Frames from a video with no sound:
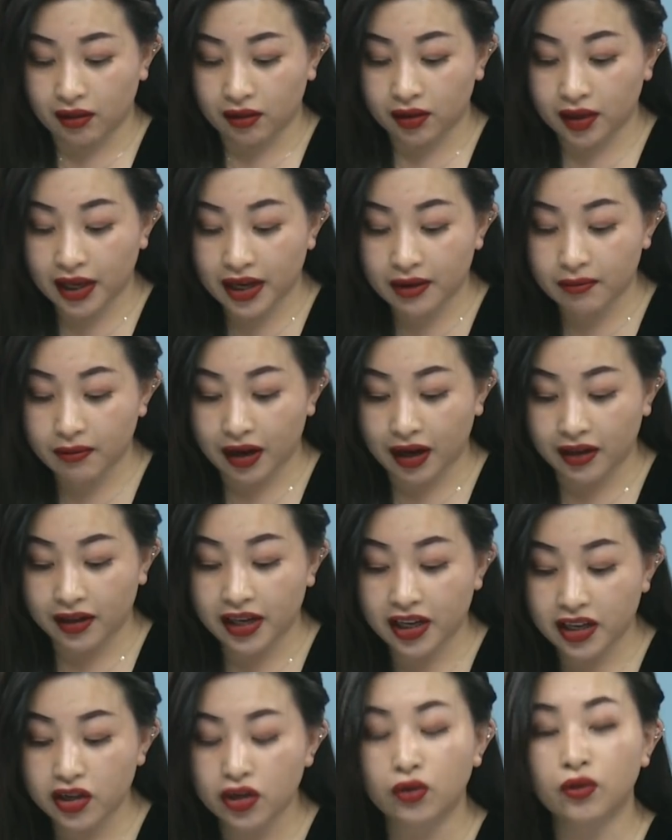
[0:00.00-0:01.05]
khi mà
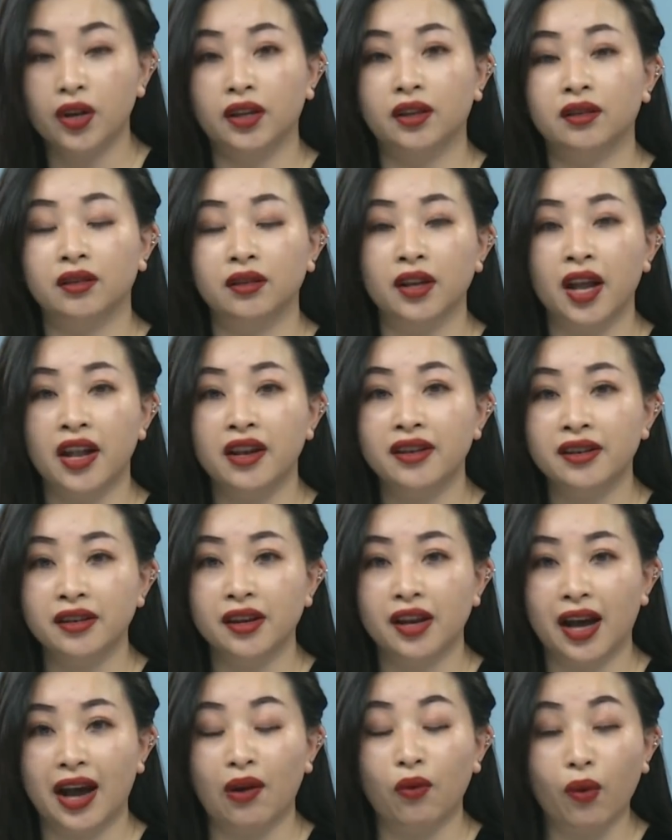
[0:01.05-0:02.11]
đi du lịch
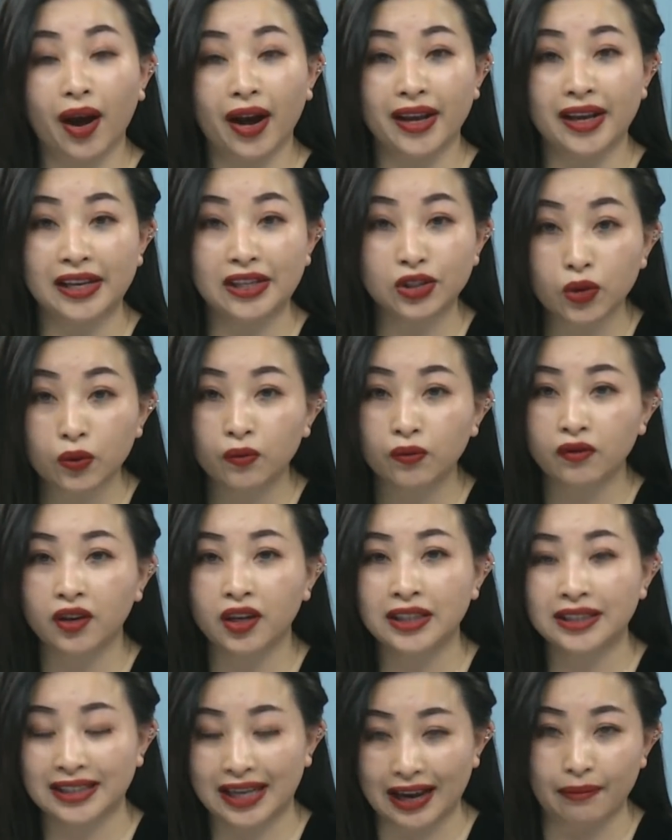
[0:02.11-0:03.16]
đến Hawaii chung
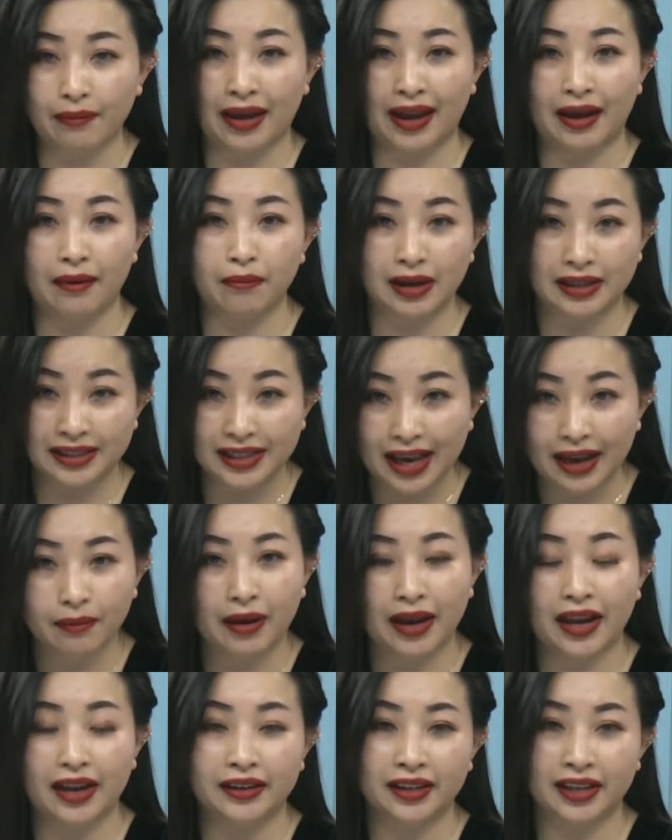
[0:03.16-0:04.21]
với cha mẹ mà cha
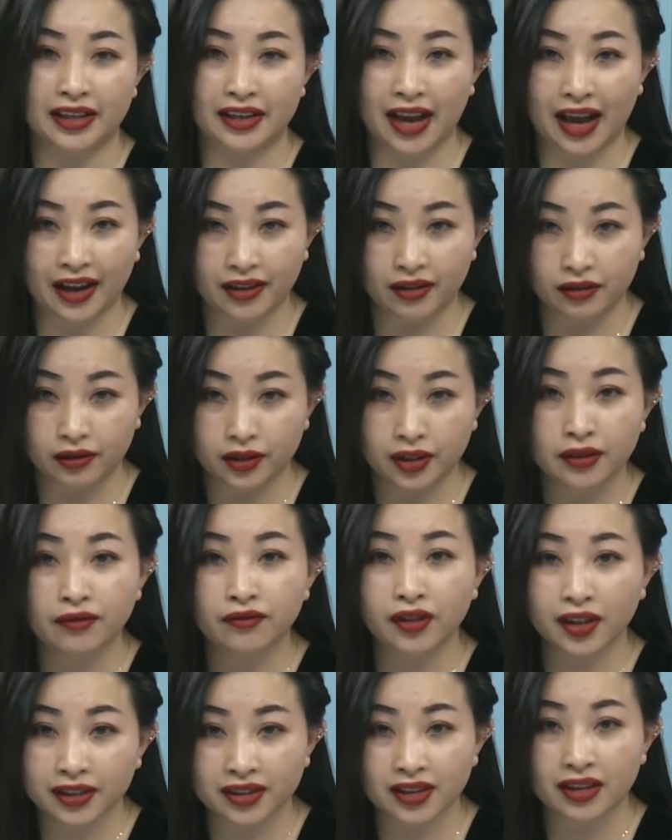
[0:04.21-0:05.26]
mẹ thì đã được
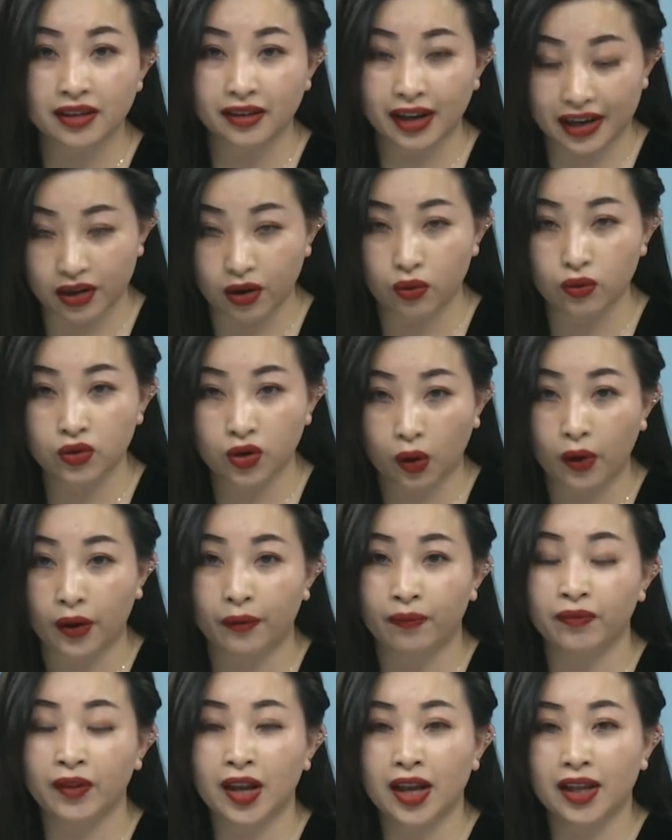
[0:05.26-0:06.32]
chích vaccine đầy đủ
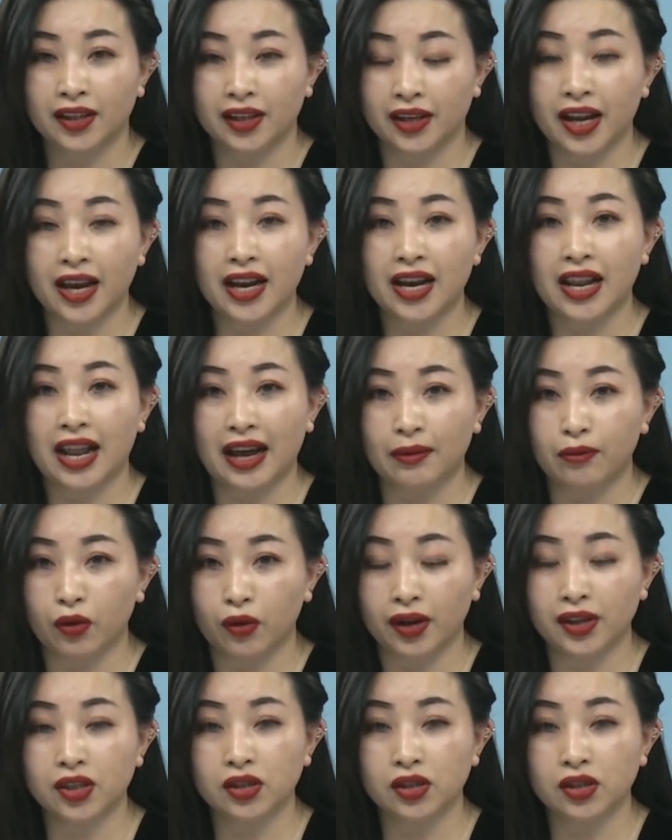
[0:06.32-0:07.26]
rồi. Thì đây là một cái